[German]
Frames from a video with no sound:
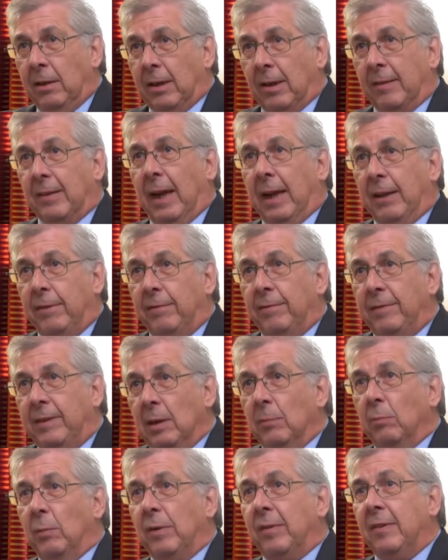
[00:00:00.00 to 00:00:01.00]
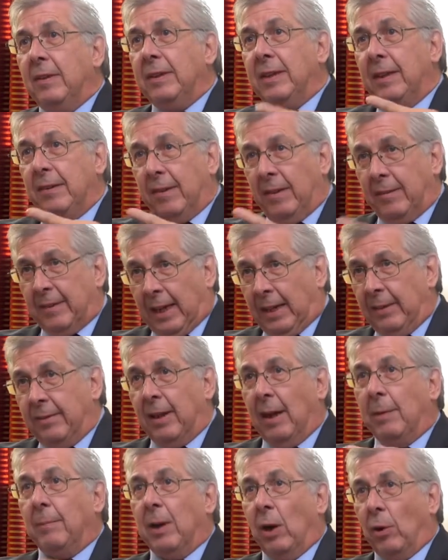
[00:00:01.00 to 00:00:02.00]
Das heißt, wir müssen dieses
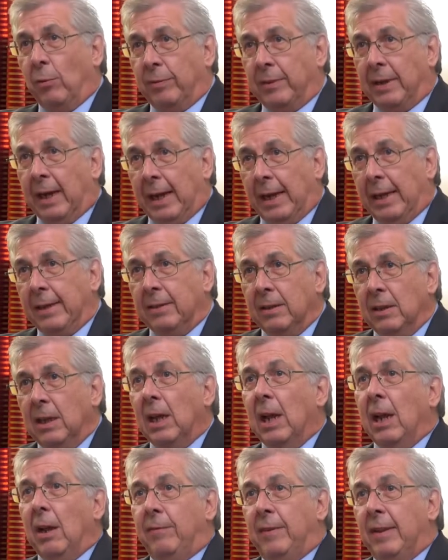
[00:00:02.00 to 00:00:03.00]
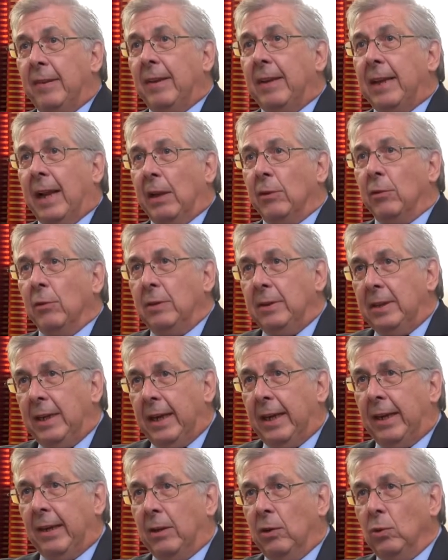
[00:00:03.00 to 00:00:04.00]
Ganze am Laufen halten. Wir sind also
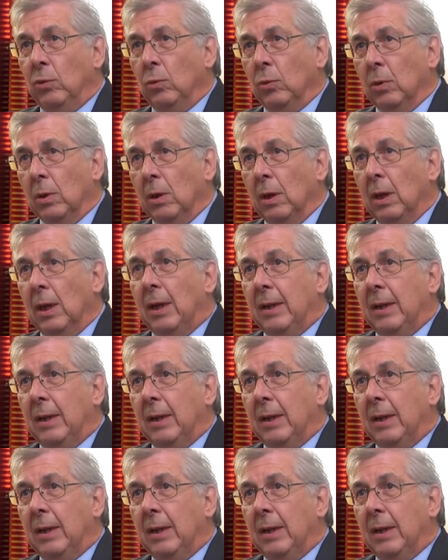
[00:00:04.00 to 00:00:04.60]
nicht nur